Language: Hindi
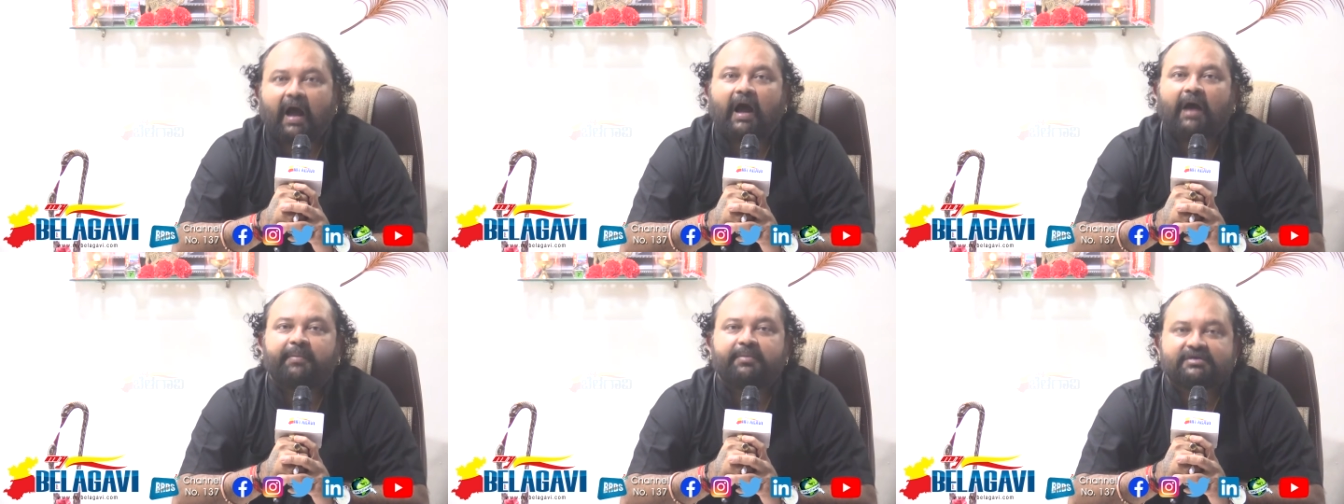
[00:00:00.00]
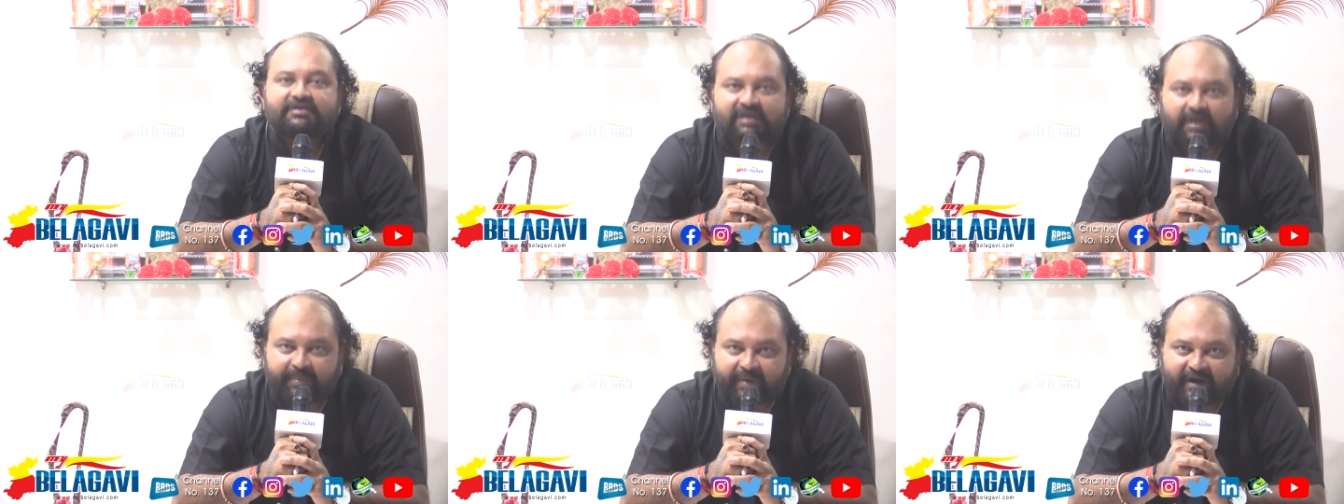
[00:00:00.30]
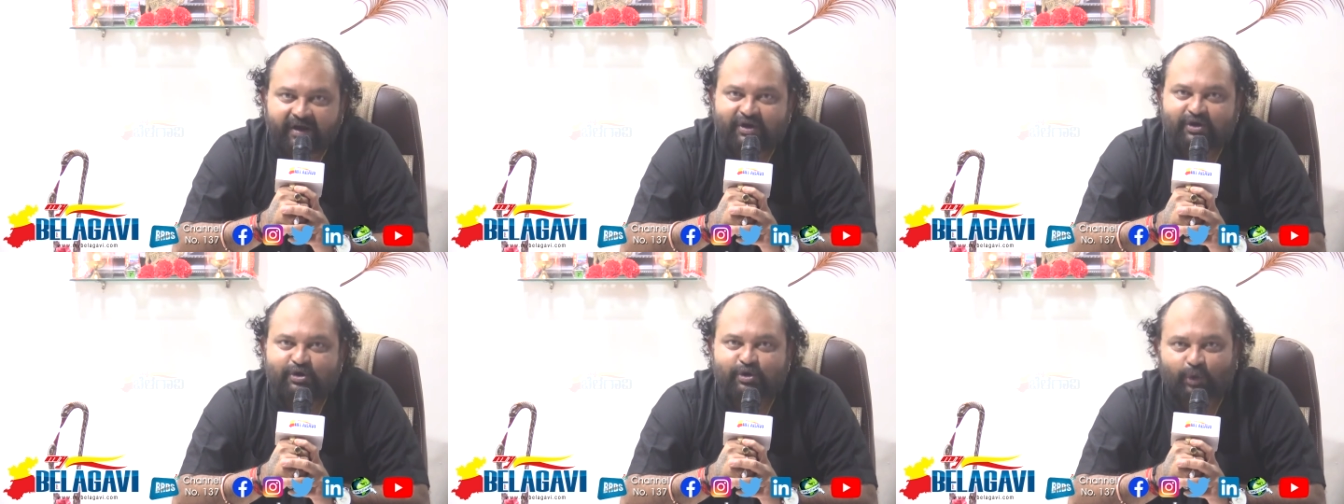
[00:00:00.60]
आप
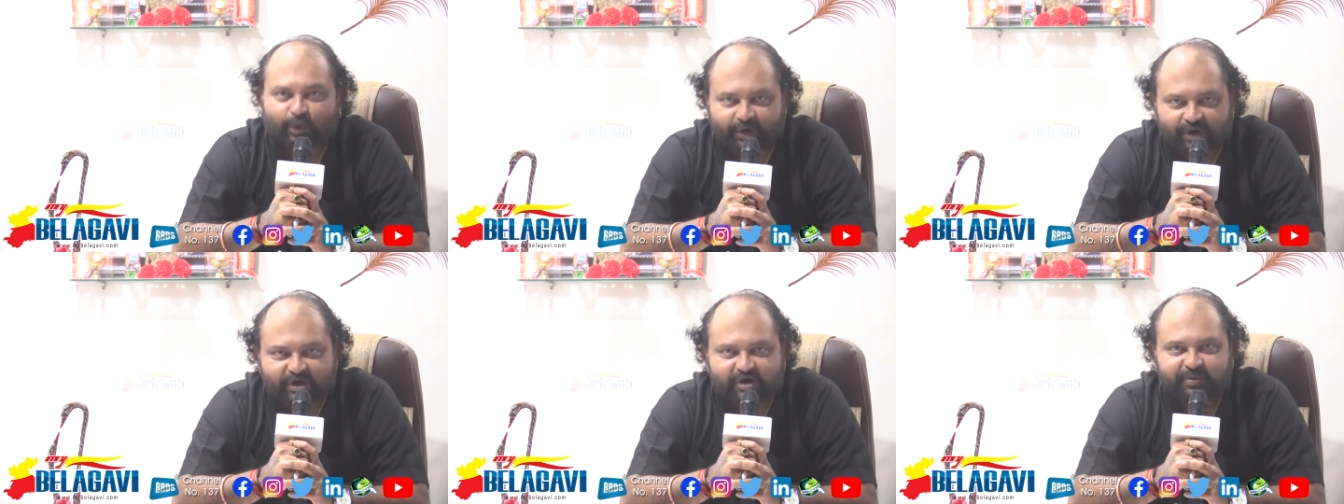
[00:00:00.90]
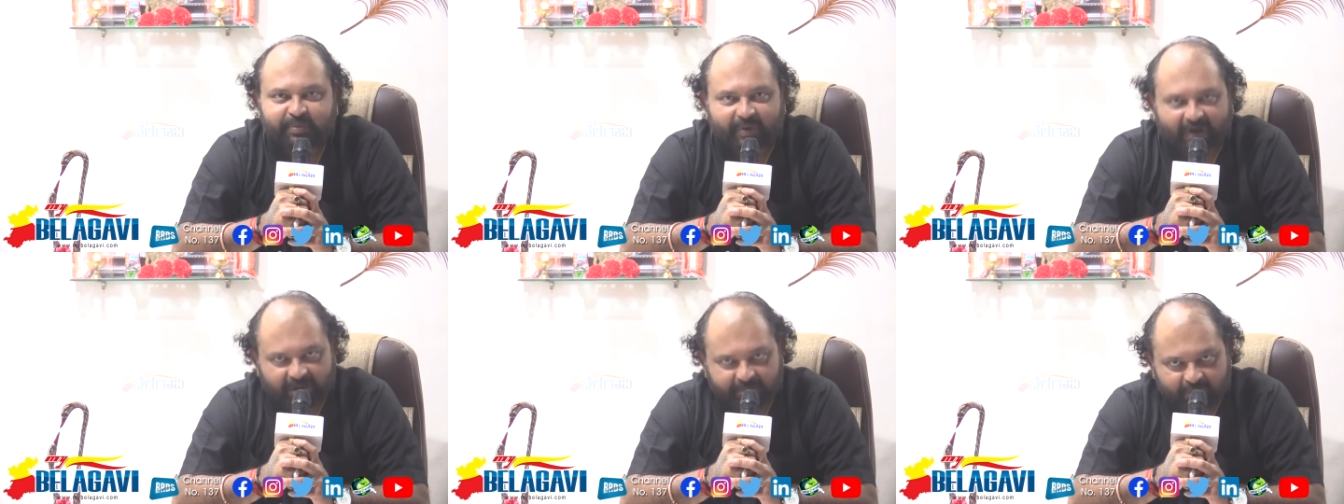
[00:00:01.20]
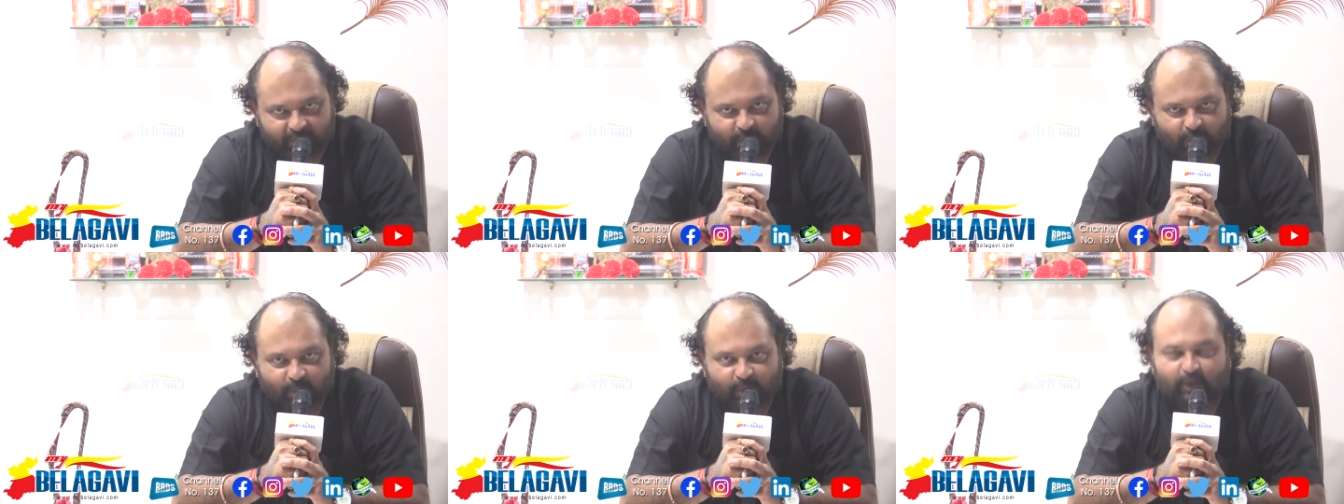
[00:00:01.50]
सभी ज्योतिष
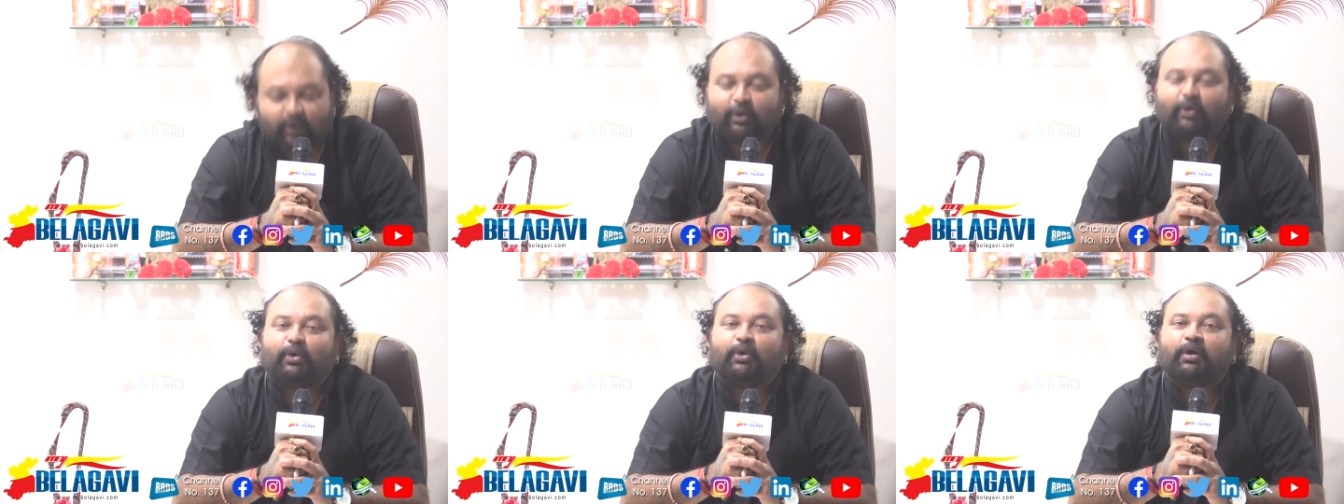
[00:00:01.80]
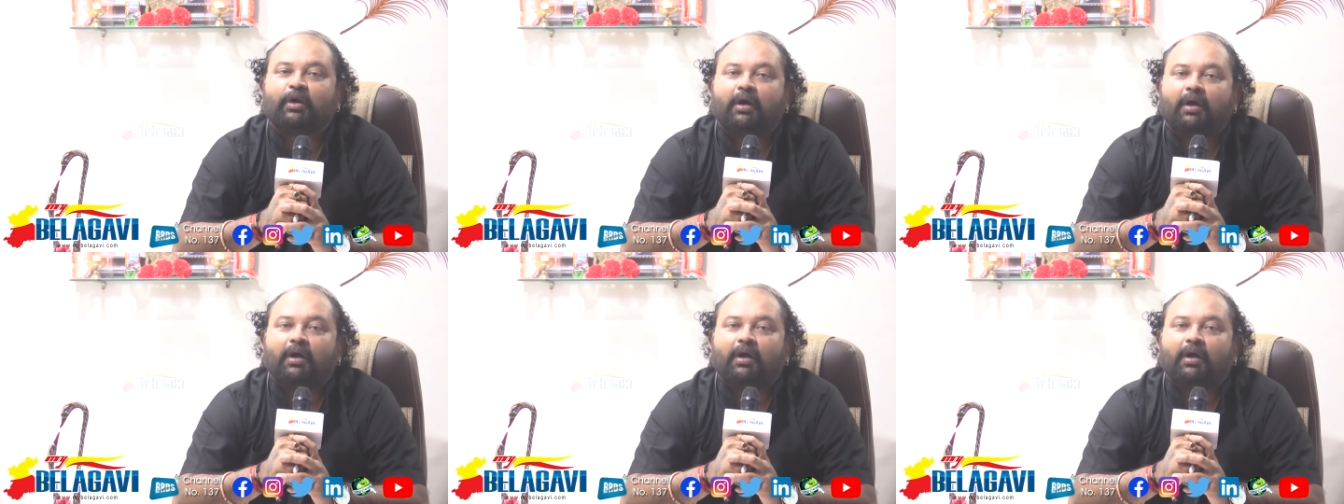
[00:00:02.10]
प्रेमियों को